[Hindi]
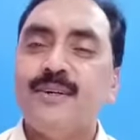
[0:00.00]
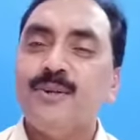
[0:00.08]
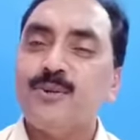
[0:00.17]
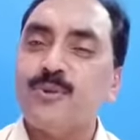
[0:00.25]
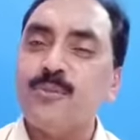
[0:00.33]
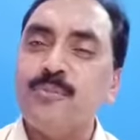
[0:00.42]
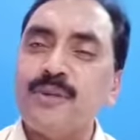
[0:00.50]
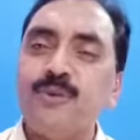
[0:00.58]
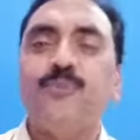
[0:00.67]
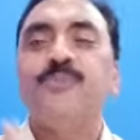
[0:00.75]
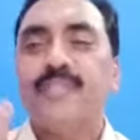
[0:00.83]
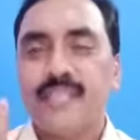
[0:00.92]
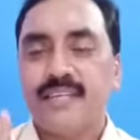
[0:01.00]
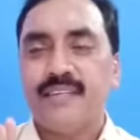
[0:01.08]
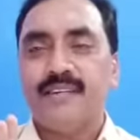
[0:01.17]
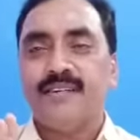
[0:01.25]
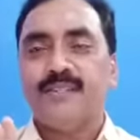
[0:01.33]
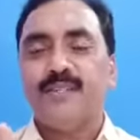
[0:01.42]
रूम में घूमते रहना
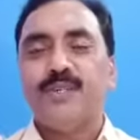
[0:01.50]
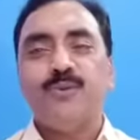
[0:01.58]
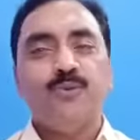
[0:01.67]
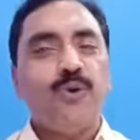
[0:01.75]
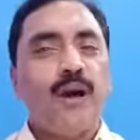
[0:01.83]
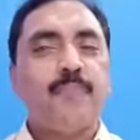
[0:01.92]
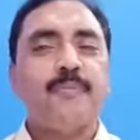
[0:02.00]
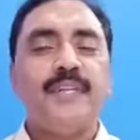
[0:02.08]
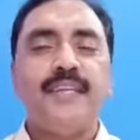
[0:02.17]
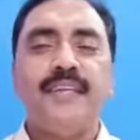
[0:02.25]
वो अपनी